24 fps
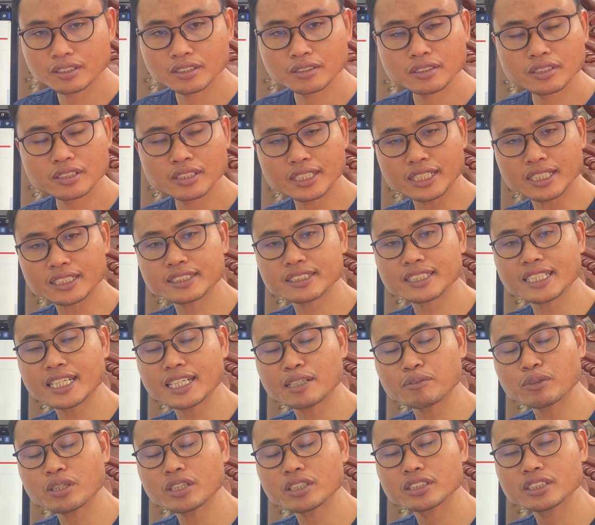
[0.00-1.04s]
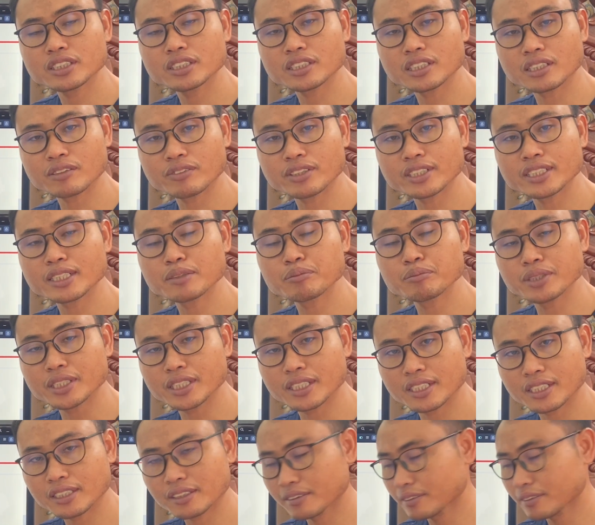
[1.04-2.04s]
hơi đã xa bọc dương ở vậy để miền năng